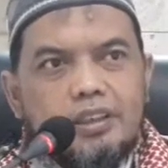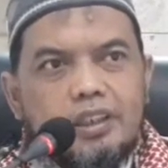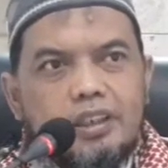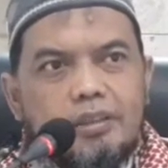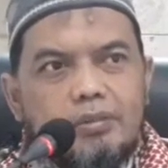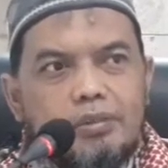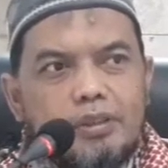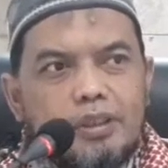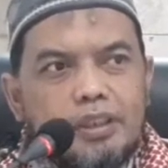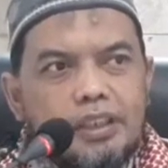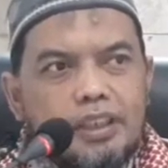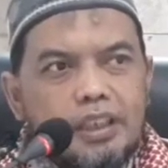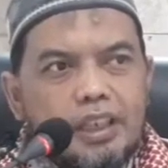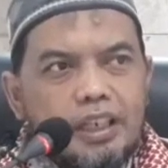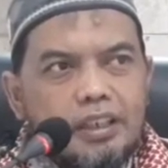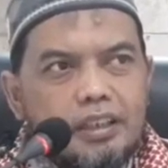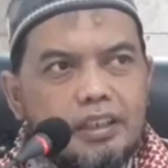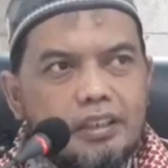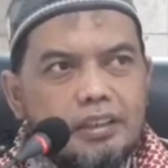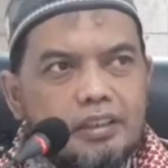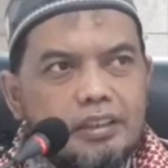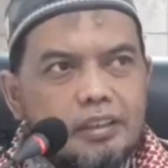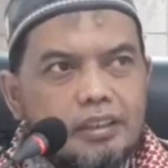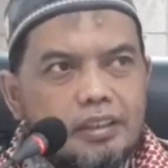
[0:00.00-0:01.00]
kemudian
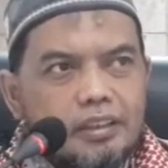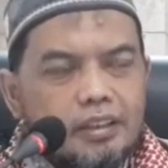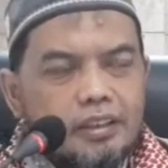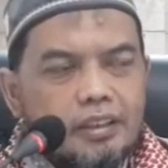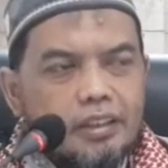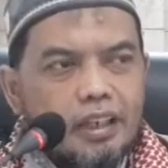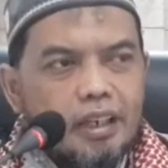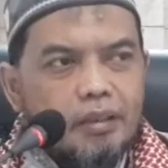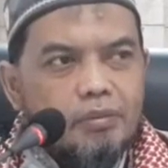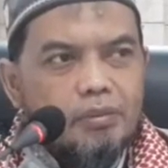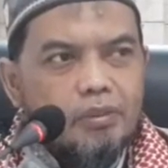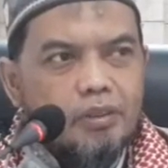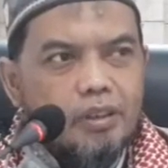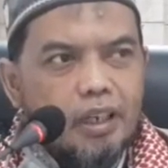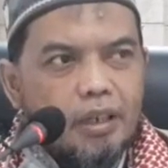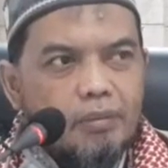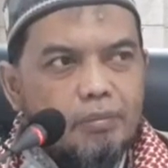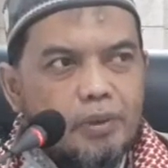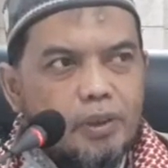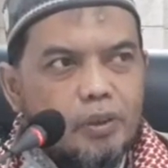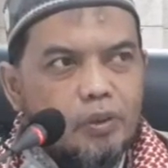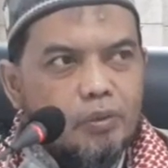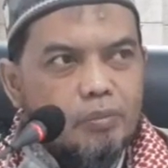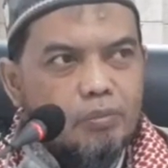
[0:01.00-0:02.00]

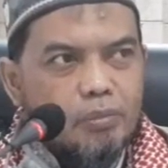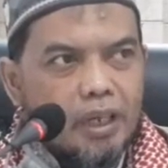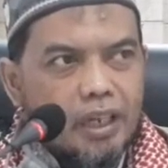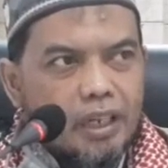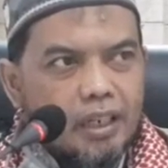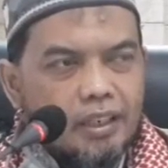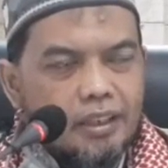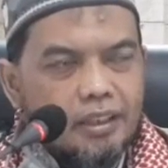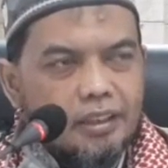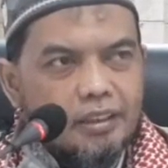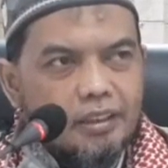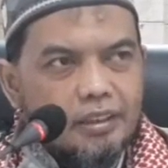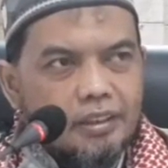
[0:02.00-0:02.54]
Abdullah bin Umar,